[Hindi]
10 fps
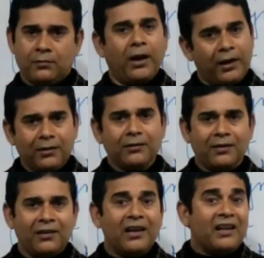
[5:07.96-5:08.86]
है ना
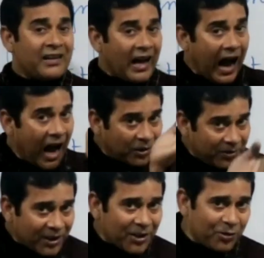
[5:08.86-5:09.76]

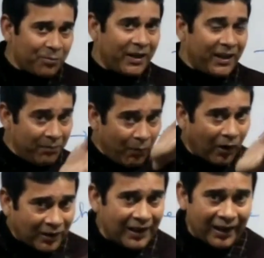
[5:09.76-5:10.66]
आधुनिक युग में इन
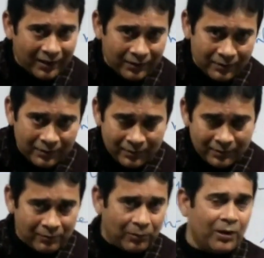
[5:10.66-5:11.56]
मॉडर्न
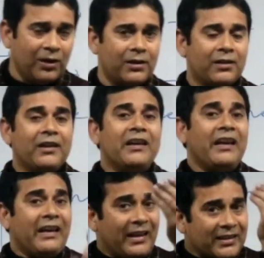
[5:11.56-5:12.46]

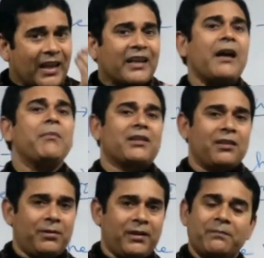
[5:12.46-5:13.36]
वर्ल्ड इसका क्या
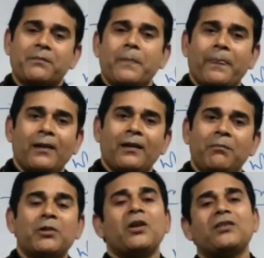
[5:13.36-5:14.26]
मतलब है
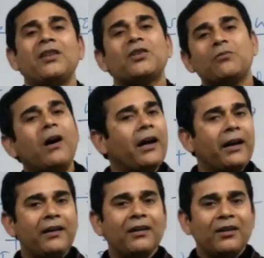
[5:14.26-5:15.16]
मिसोजिनिस्ट वह
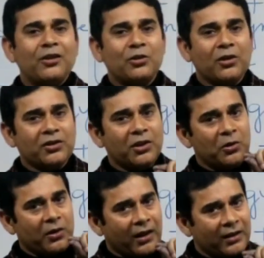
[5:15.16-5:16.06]
है जो
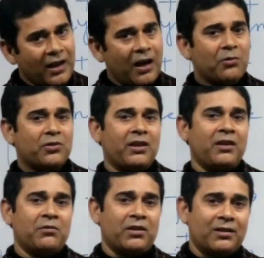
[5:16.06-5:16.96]
स्त्रियों के अधिकारों से
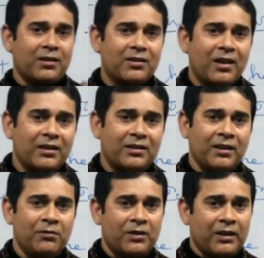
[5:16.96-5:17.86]
उनकी शिक्षा से
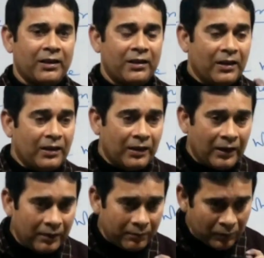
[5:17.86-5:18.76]
उनके
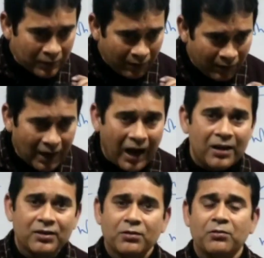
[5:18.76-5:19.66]
उनके
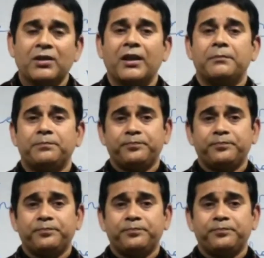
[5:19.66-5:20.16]
विकास उनके